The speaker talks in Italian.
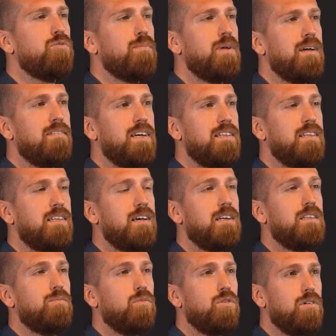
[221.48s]
2020 ha
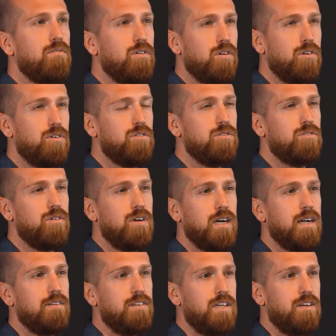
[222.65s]
di nuovo rotto la
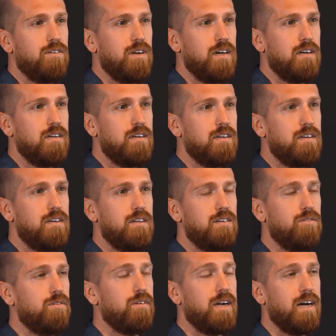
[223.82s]
clavicola
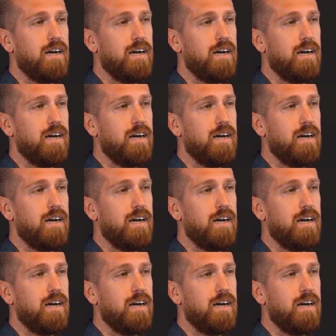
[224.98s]
in una